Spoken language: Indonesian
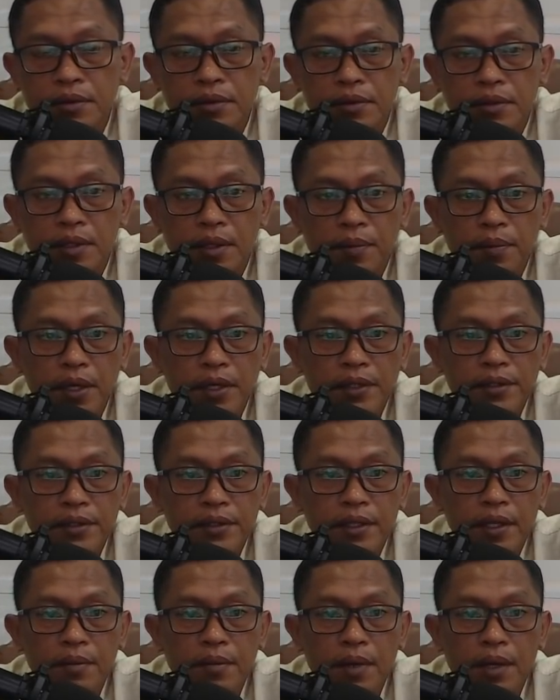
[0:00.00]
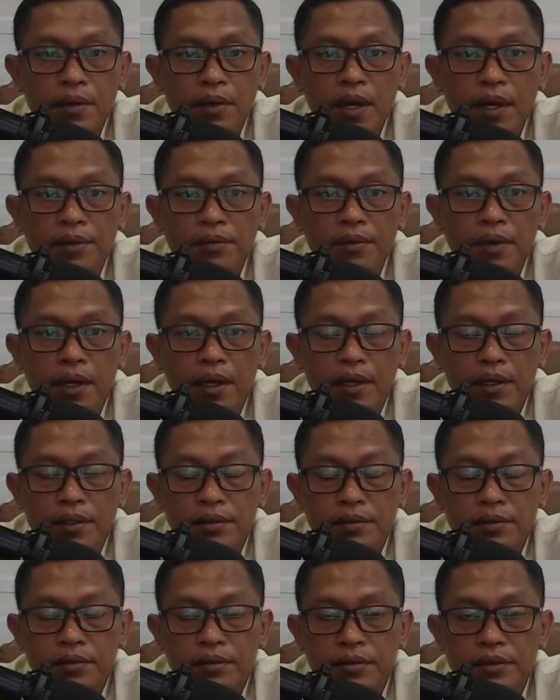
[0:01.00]
ya paling tidak bawaan anulah
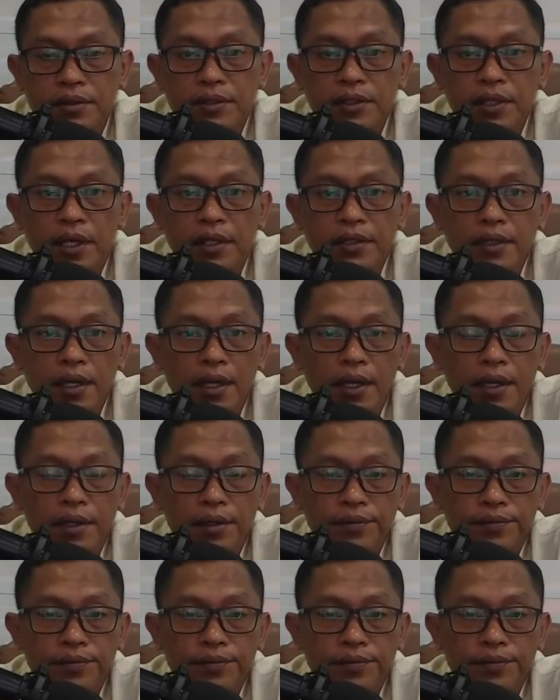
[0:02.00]
senjata lah